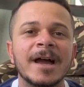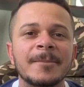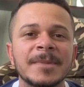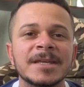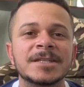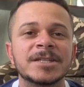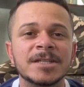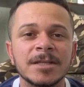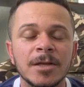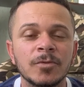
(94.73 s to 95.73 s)
a
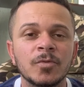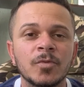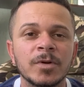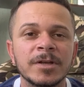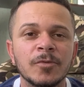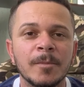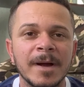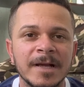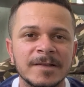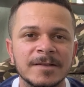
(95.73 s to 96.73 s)
mexida do Colheiro
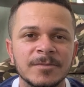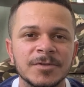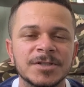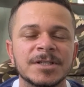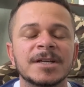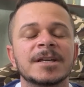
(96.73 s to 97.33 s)
Máximos.